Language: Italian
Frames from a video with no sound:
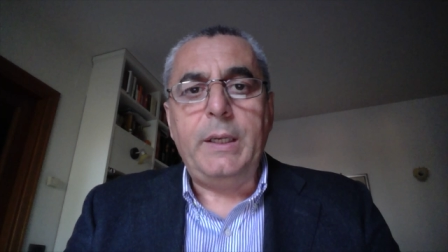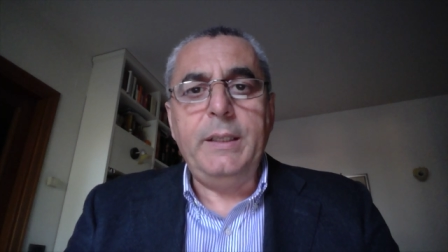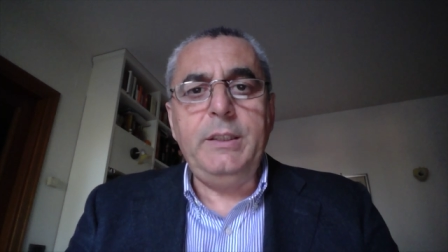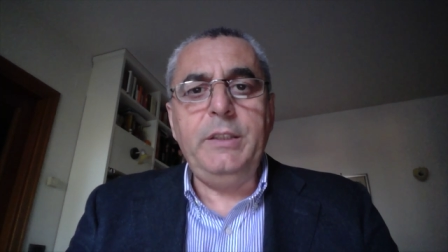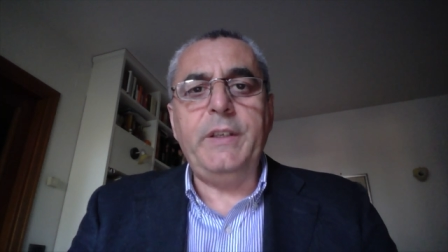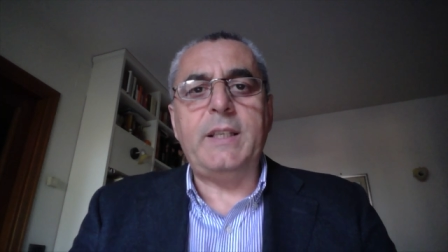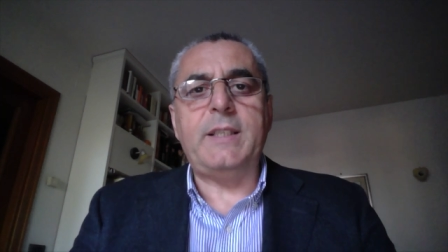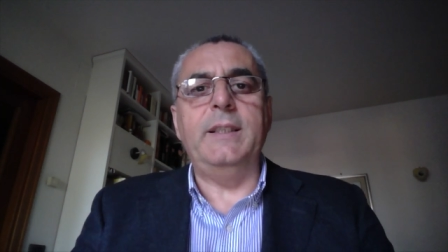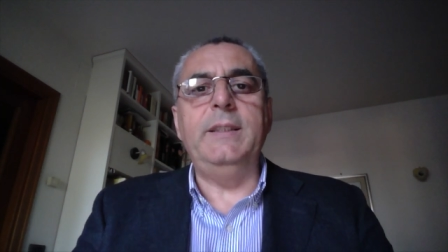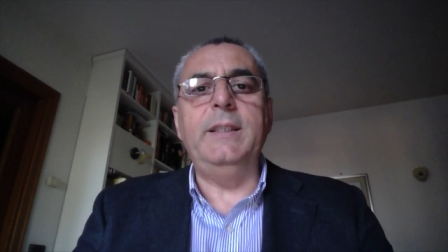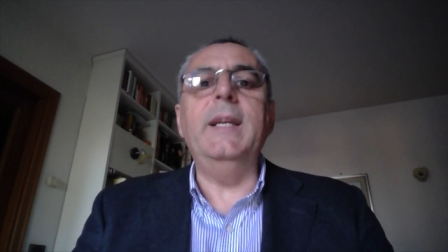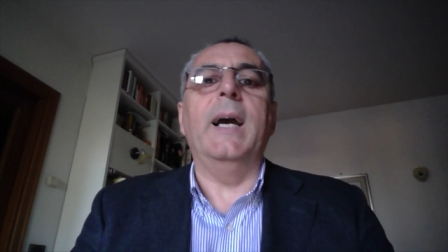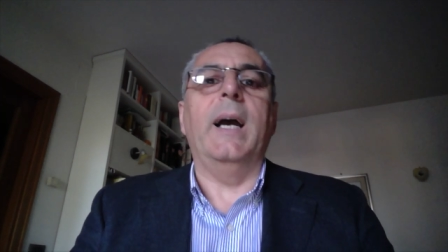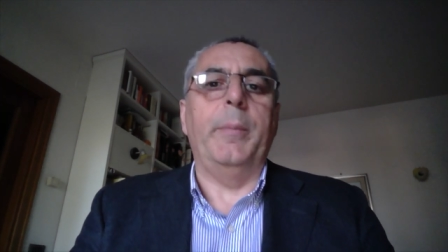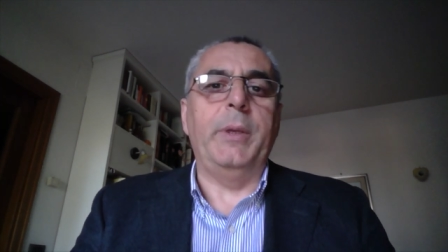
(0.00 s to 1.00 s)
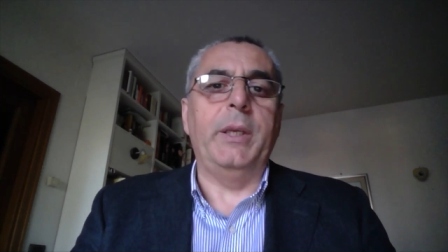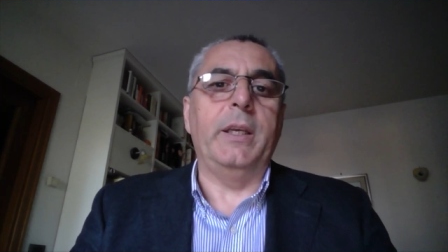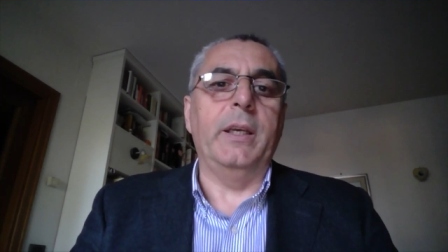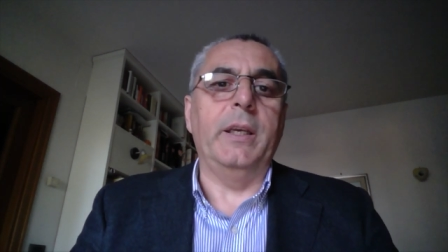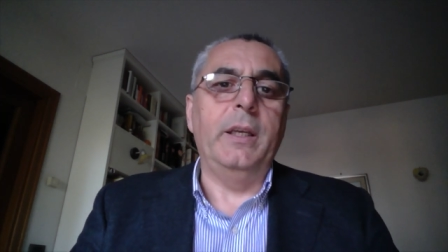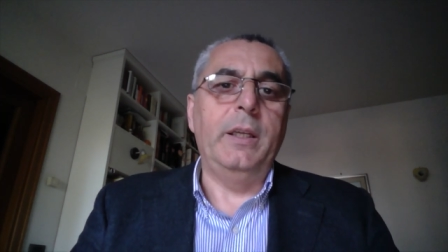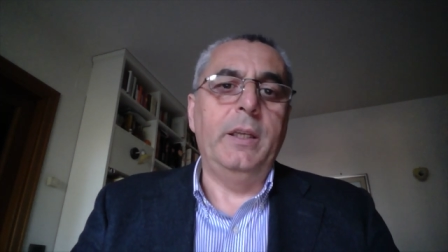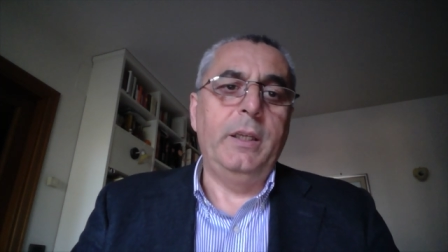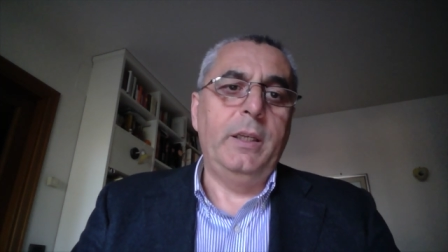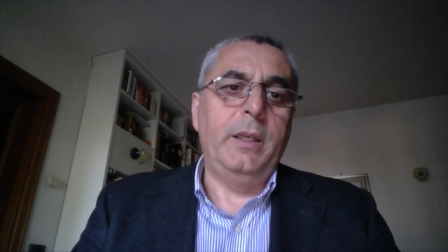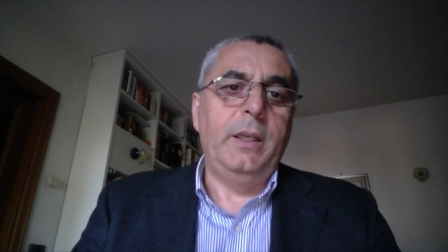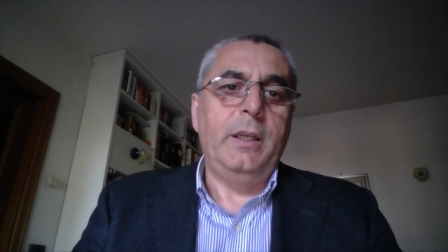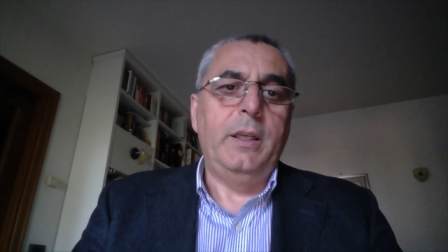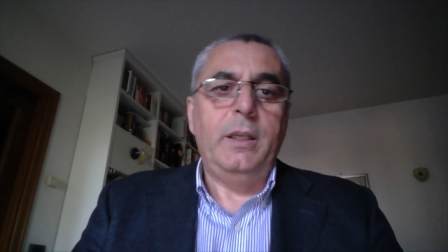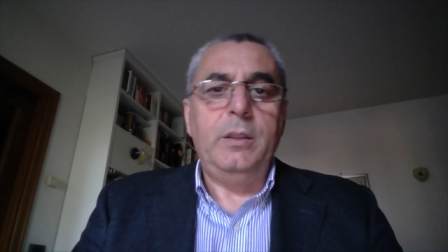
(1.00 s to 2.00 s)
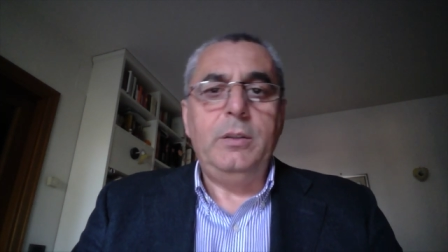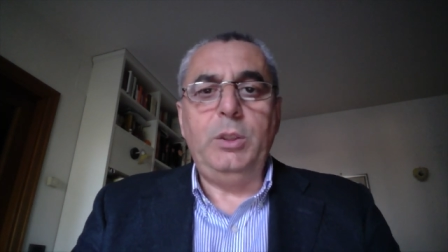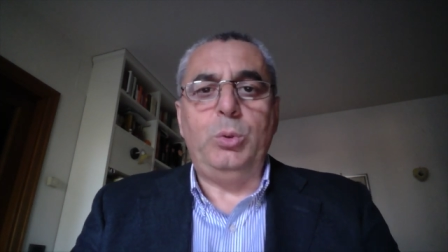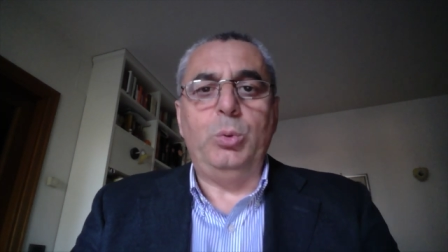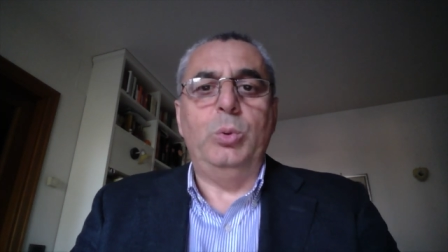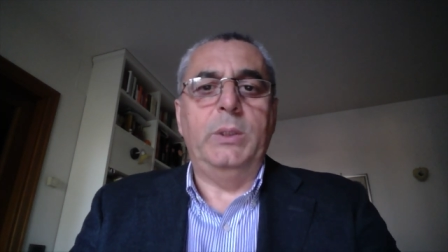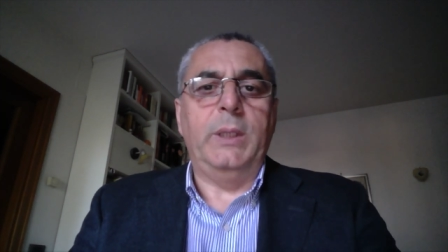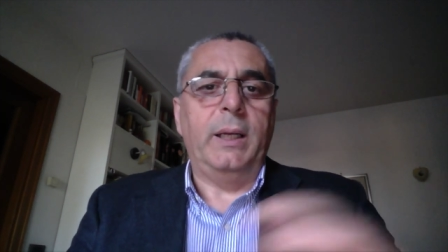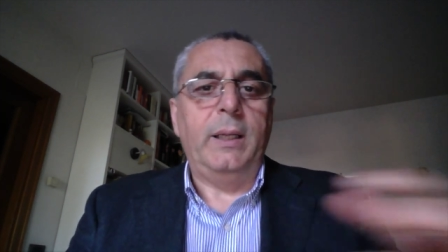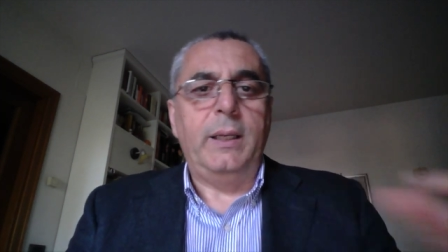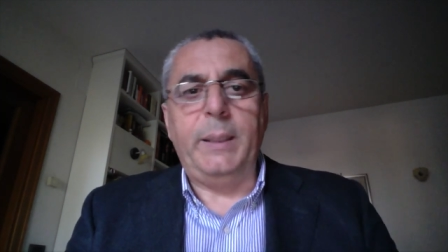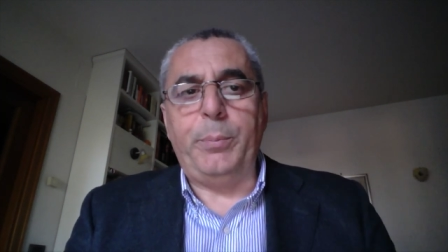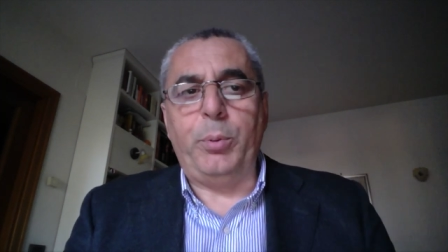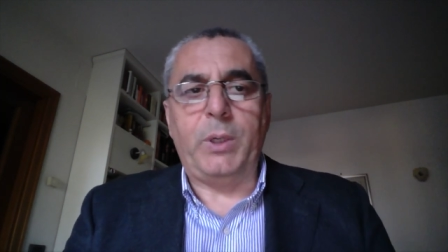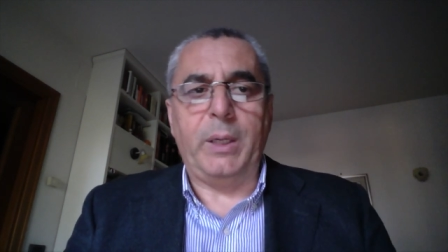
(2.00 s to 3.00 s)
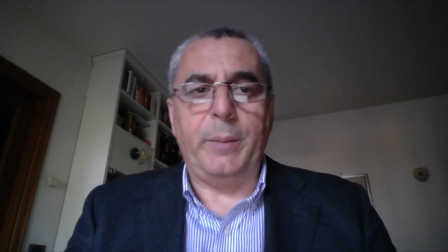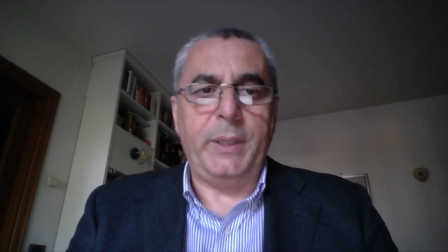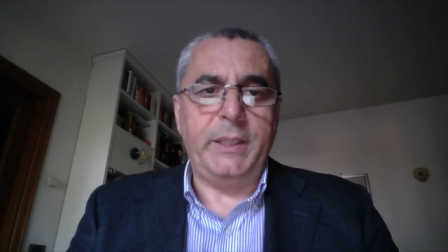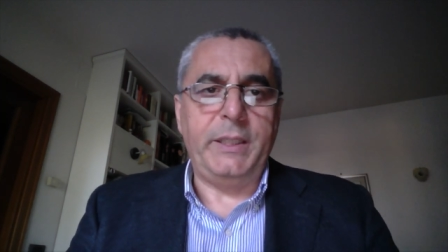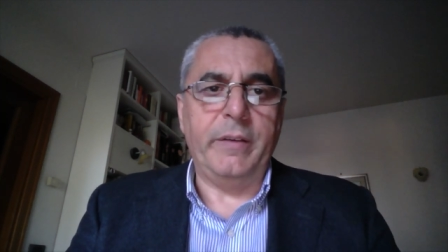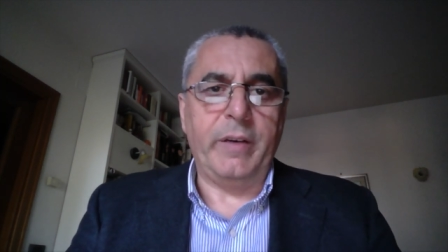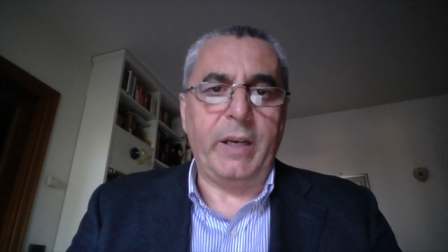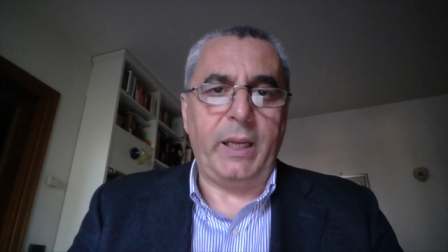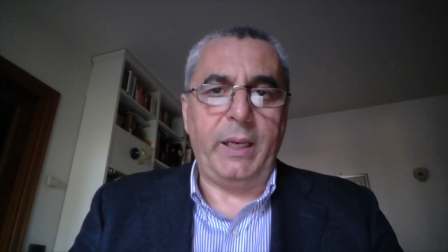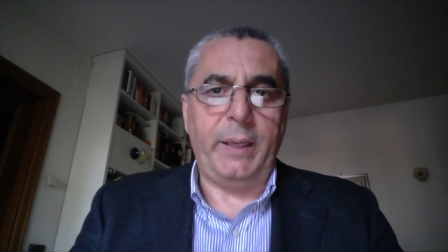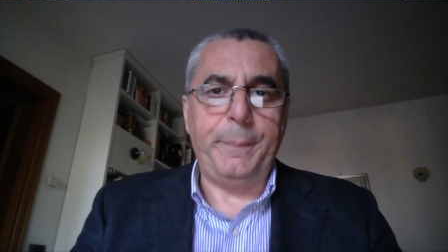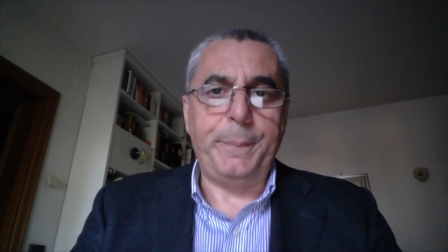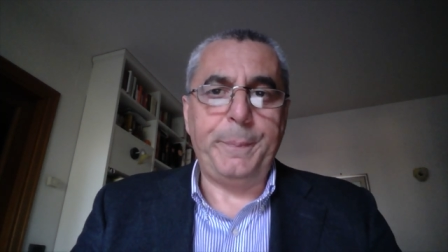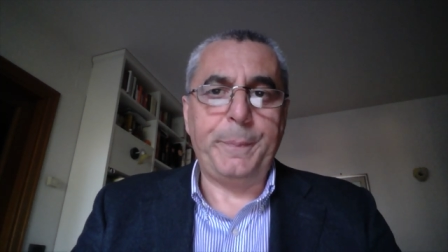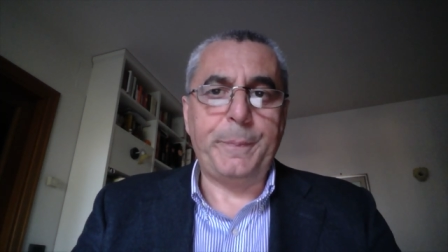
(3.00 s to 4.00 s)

le diverse dinamiche di tutta l'epoca medievale.